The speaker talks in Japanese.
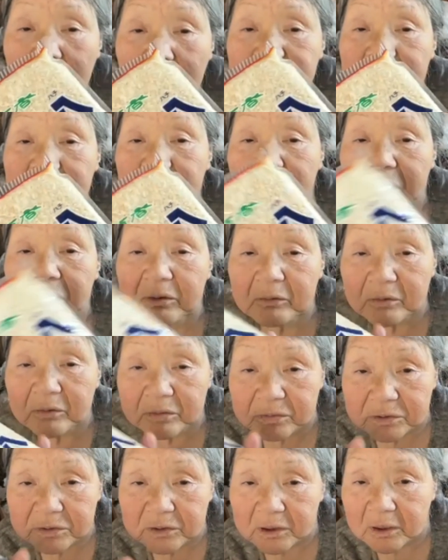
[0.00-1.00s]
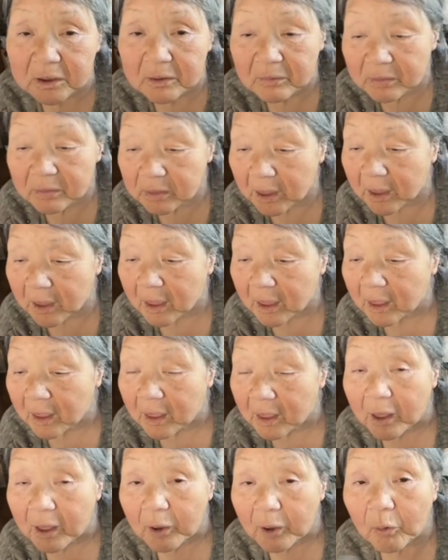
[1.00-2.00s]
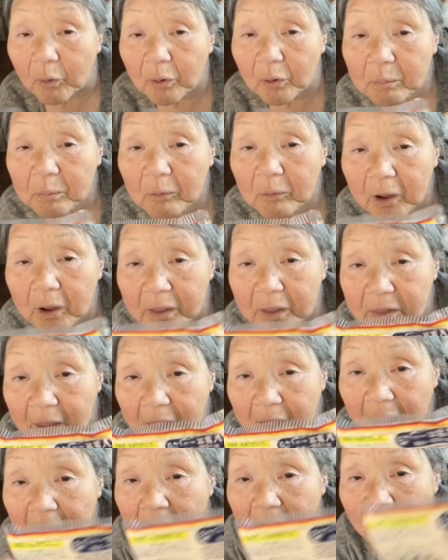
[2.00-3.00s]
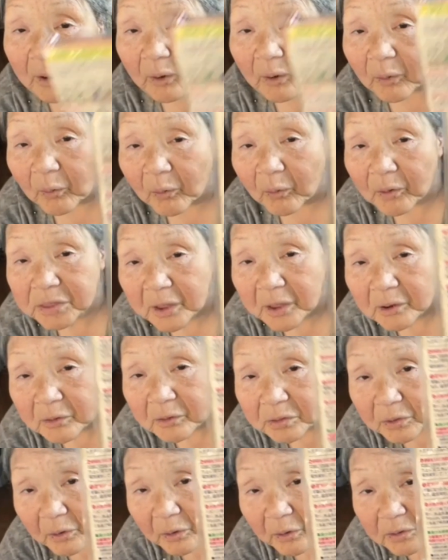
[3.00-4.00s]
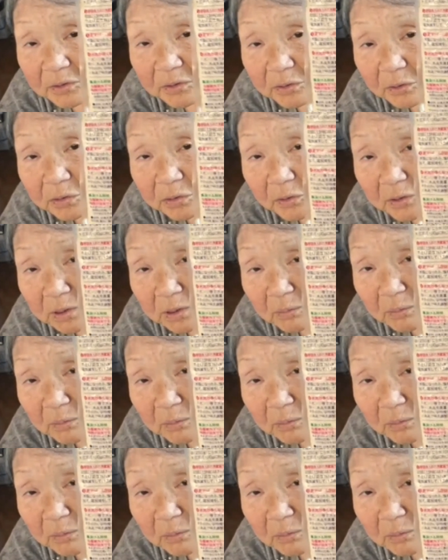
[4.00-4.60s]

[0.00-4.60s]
5月のいく日ねこういうもんがね置いてあるとちょっ